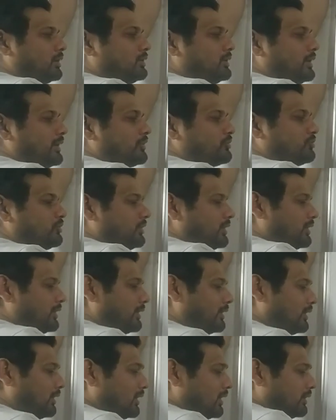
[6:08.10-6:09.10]
ये एस सी एल
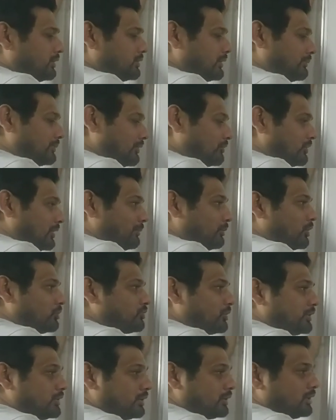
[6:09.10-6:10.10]
है टेम्परेचर सेम होना
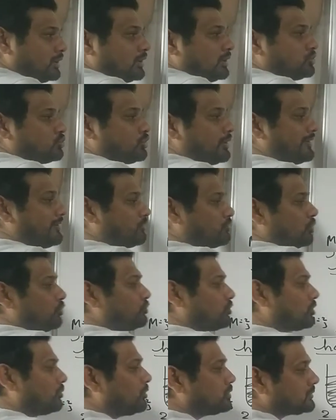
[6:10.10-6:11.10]
चाहिए तो ऐसे
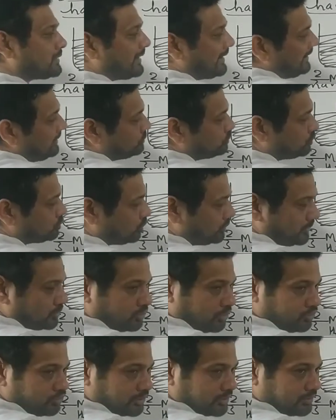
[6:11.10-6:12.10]
सोल्यूशन को बोलते हैं आइसोटोनिक
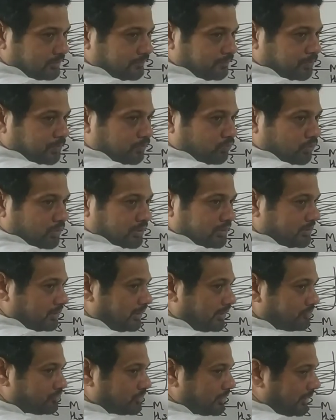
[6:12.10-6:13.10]
सोल्यूशन
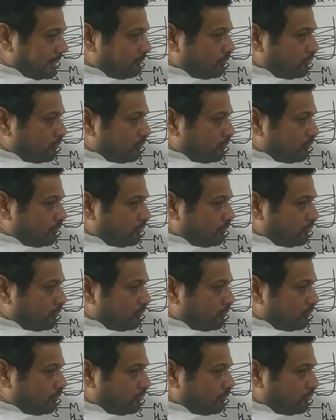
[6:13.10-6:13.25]
क्लियर सेम